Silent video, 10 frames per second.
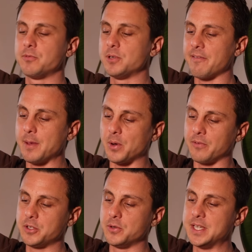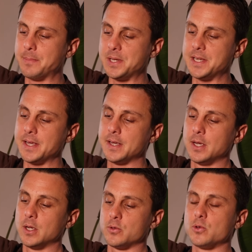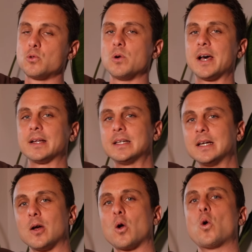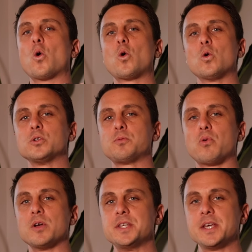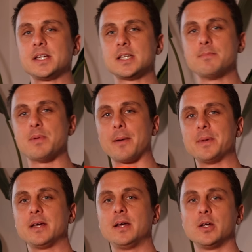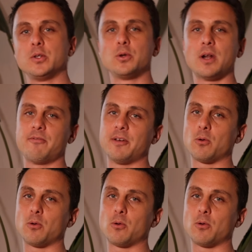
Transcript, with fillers: vous n'avez pas envie de déplier. Du coup, la grosse poignée qui permet de la faire